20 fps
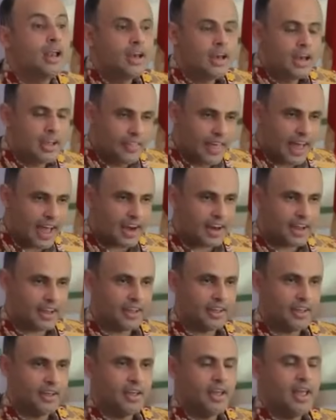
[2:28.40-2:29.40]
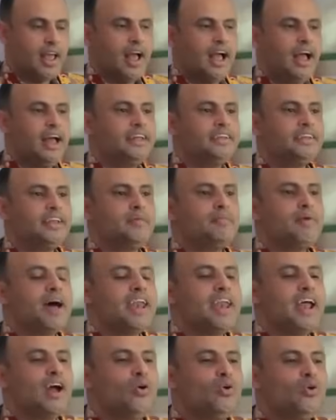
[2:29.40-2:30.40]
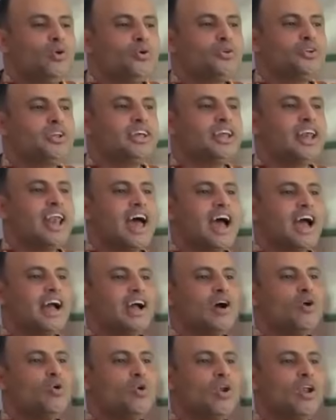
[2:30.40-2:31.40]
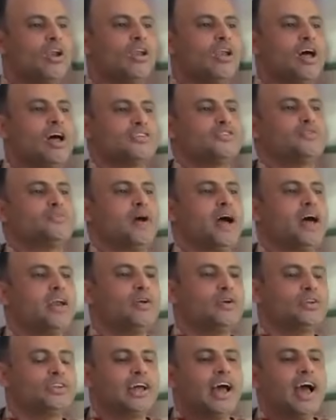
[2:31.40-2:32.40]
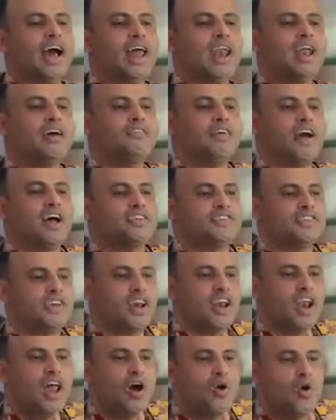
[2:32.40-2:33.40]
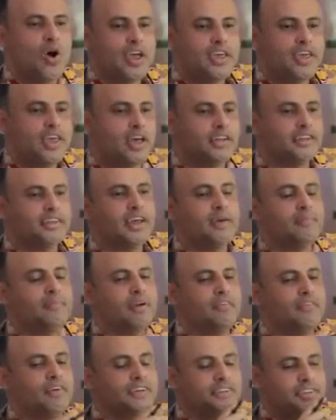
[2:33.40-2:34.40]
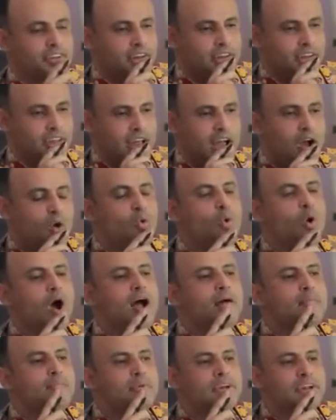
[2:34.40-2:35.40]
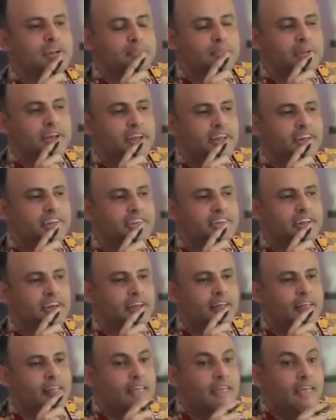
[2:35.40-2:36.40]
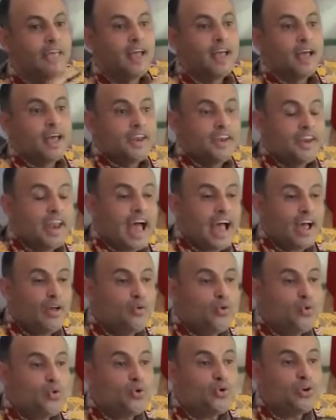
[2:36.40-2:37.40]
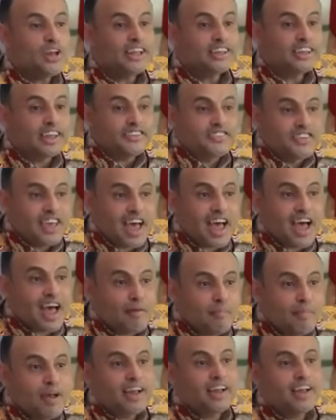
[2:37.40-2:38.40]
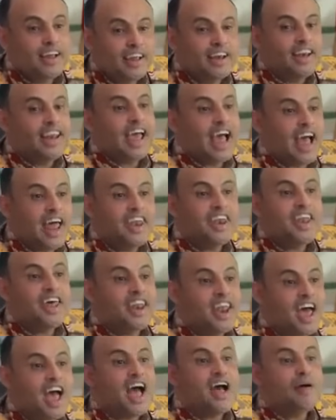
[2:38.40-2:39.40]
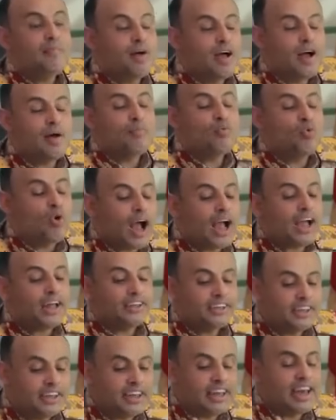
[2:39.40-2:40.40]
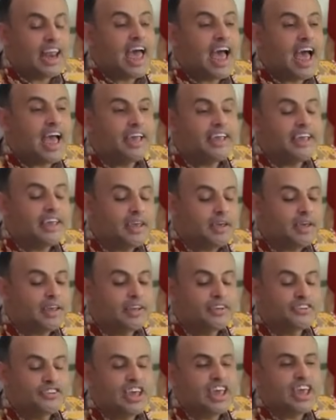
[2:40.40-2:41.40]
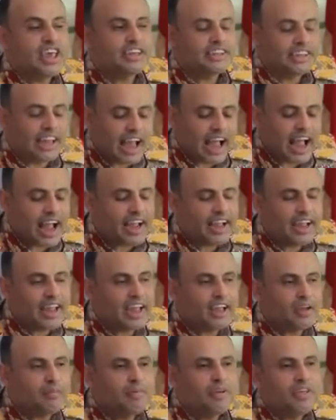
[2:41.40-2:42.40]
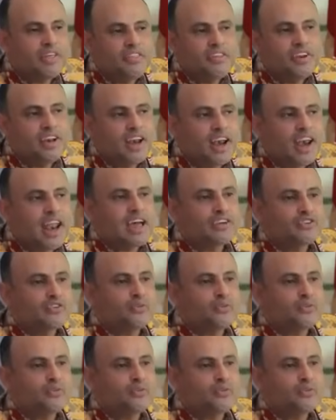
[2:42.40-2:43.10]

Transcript: لذلك عندما نعود إلى قول الله سبحانه وتعالى فعسى الله أن يأتي بالفتح أو أمر من عنده نحن نتسابق لأننا أمام وعد إلهي سيتحقق بإذن الله